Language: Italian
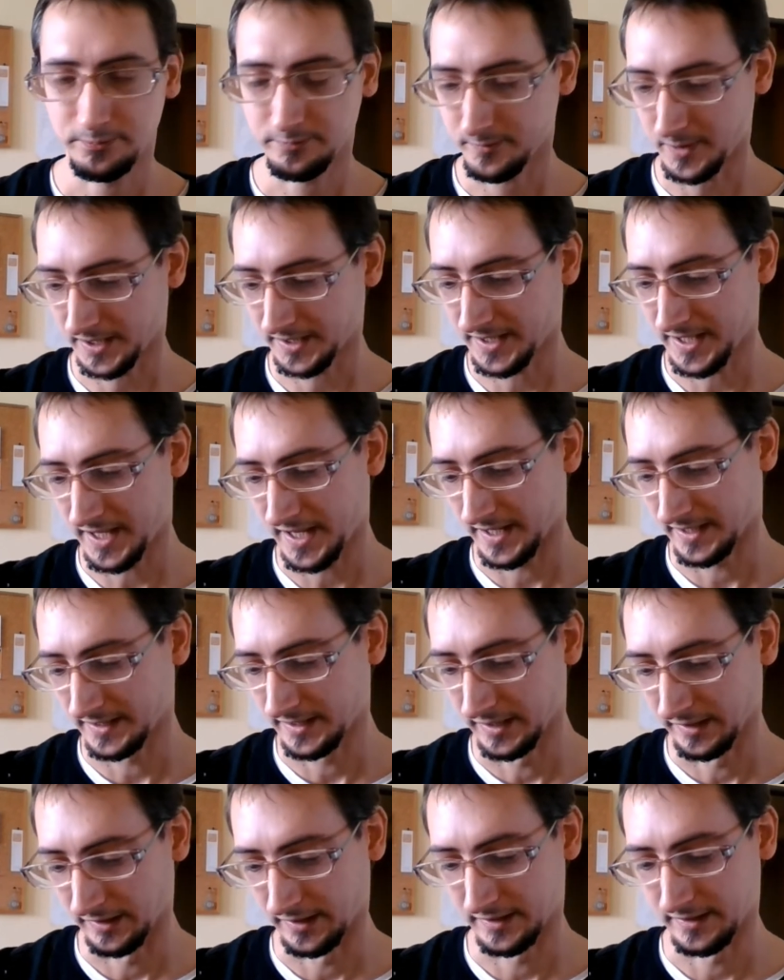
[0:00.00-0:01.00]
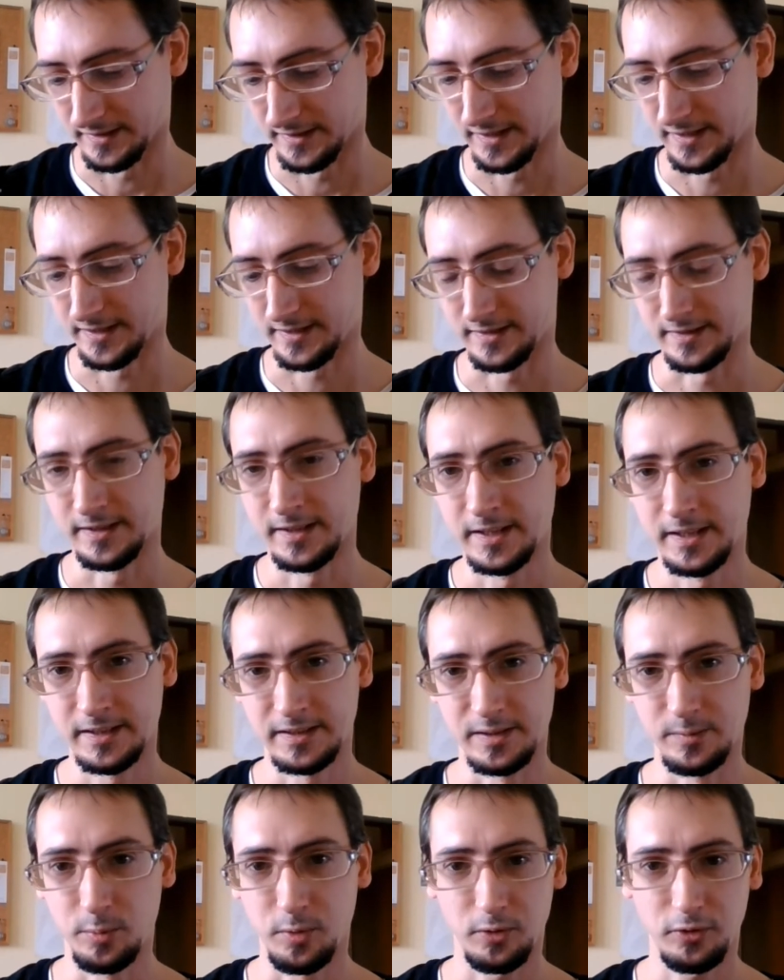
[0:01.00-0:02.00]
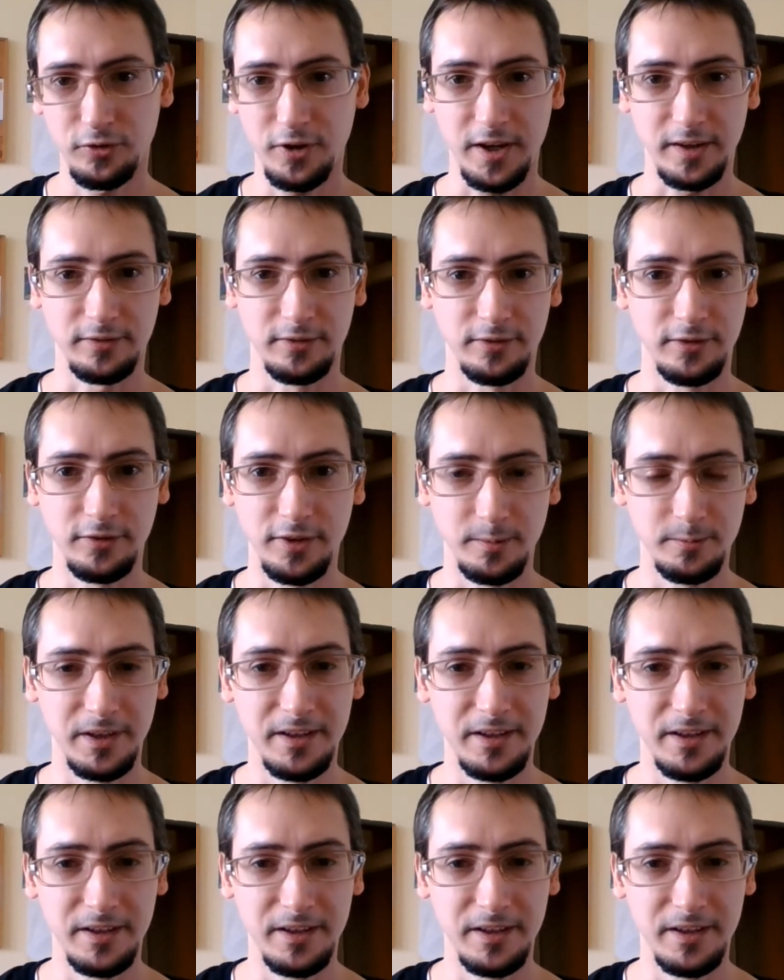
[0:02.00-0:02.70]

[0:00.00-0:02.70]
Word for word: perché il, il, il processo, diciamo,